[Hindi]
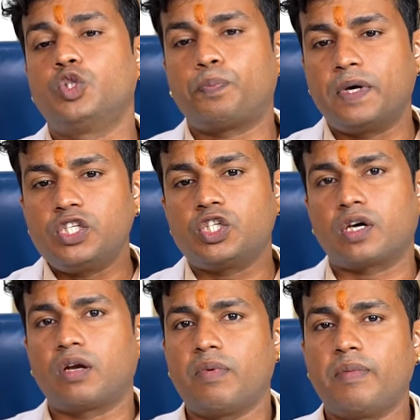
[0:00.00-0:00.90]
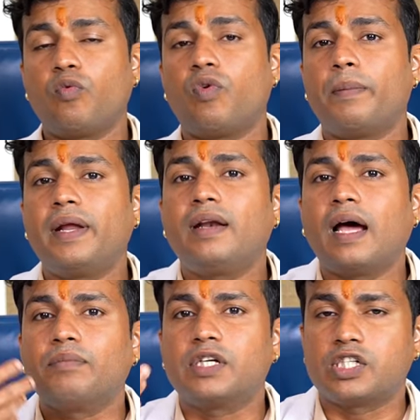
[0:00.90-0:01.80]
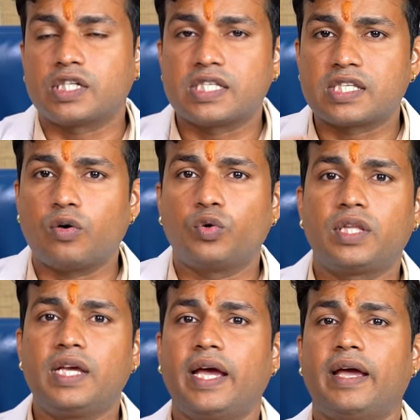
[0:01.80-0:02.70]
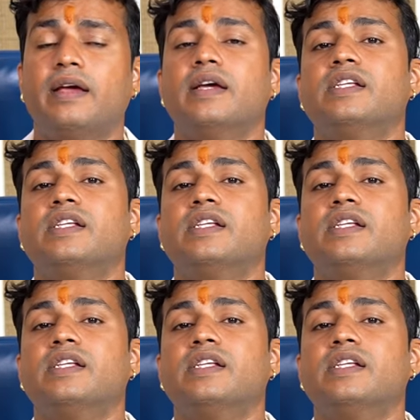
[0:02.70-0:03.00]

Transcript: जो पंचकर्म में वमन नाम की चिकित्सा होती है